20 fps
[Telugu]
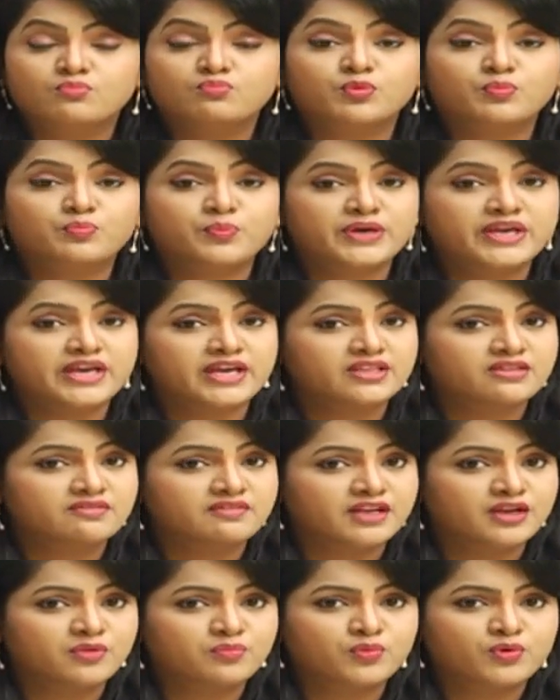ముప్పై ఐదు
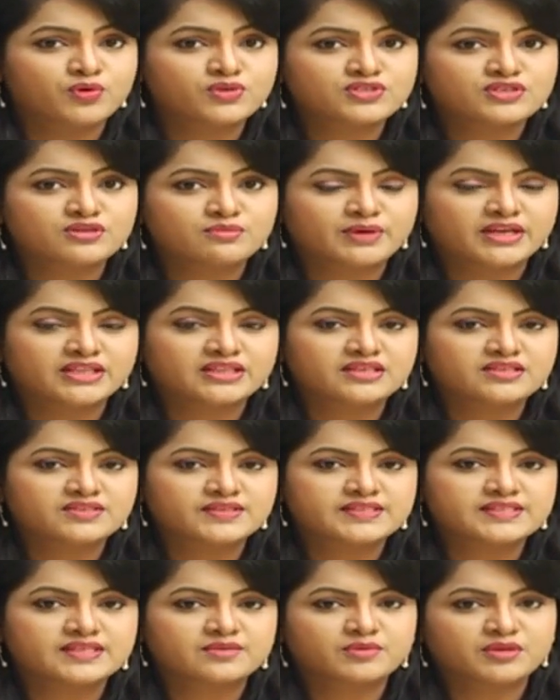వేల పోస్టును భర్తీ
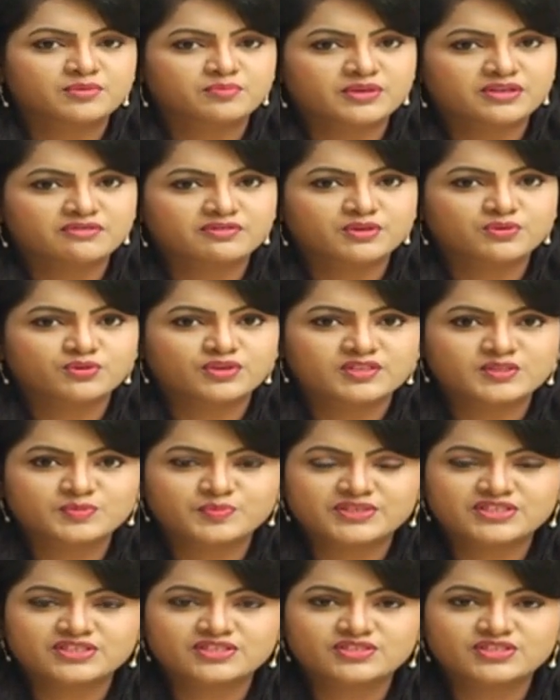చేశాం ఇప్పటి వరకు అని
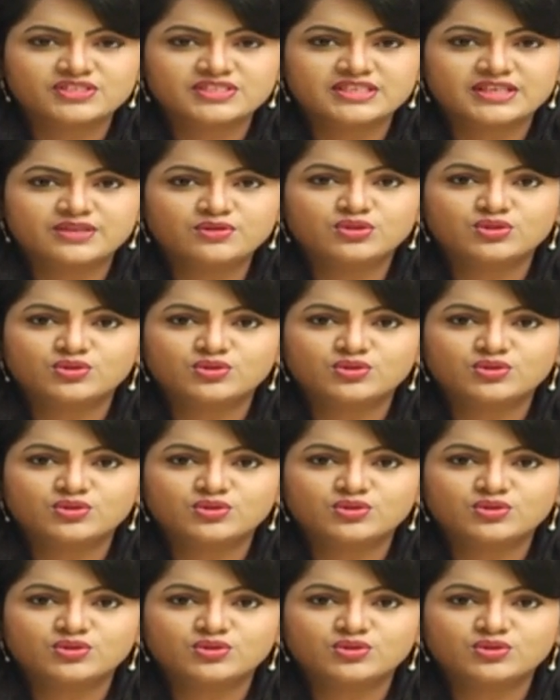స్పష్టం చేశారు